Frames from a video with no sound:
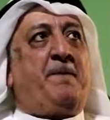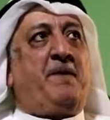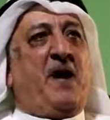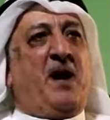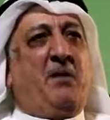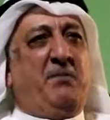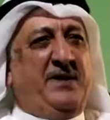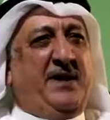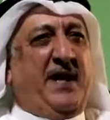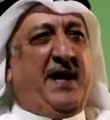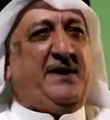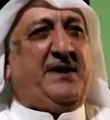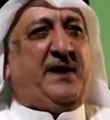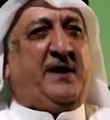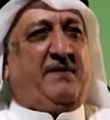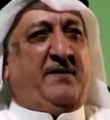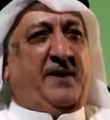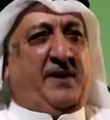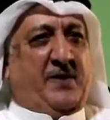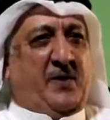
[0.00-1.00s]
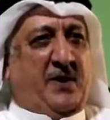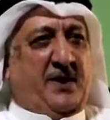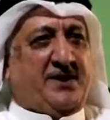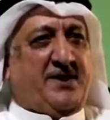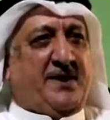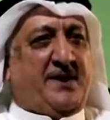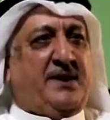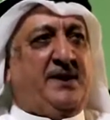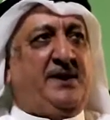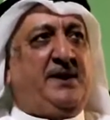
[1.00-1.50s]
آه، بدايه
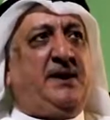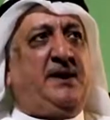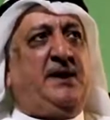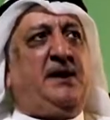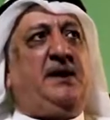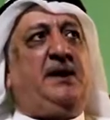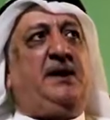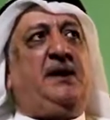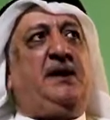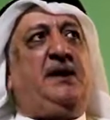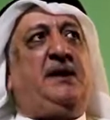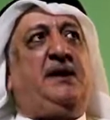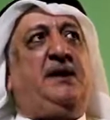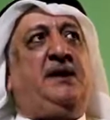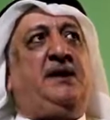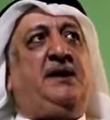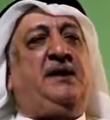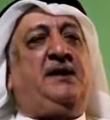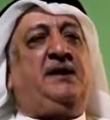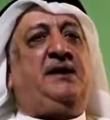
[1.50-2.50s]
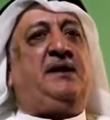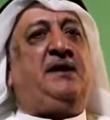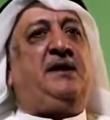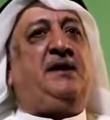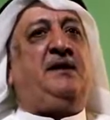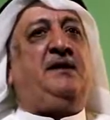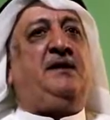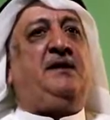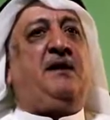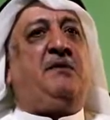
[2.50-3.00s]
2010 آه،
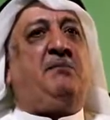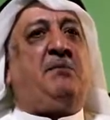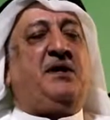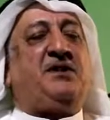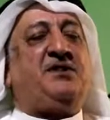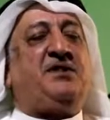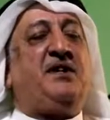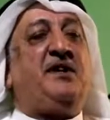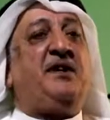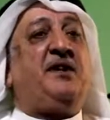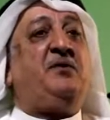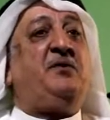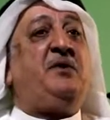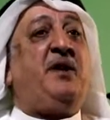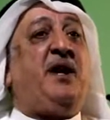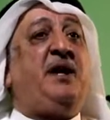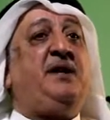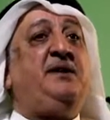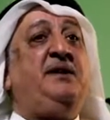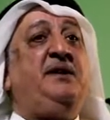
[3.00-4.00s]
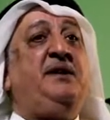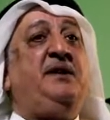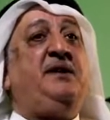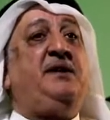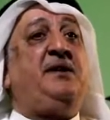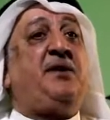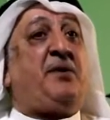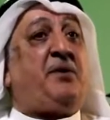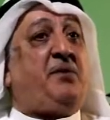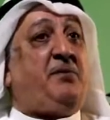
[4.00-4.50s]
لما اشهروا نادي
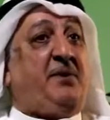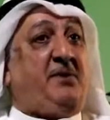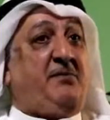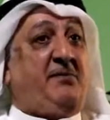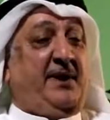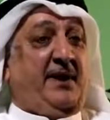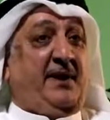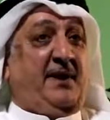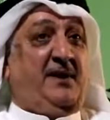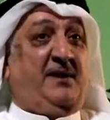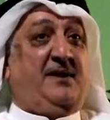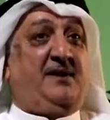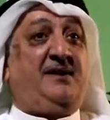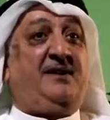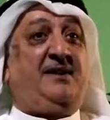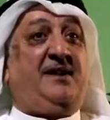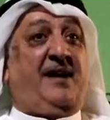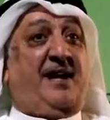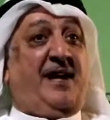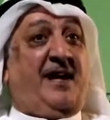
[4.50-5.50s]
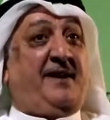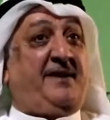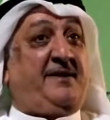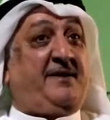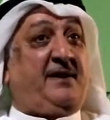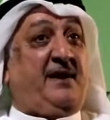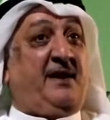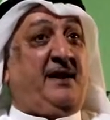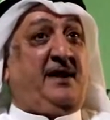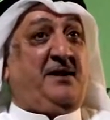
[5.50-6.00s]
الربع ميل انا
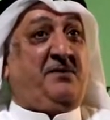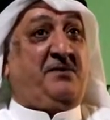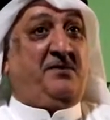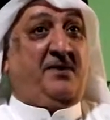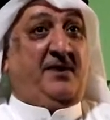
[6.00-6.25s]
تكلمت في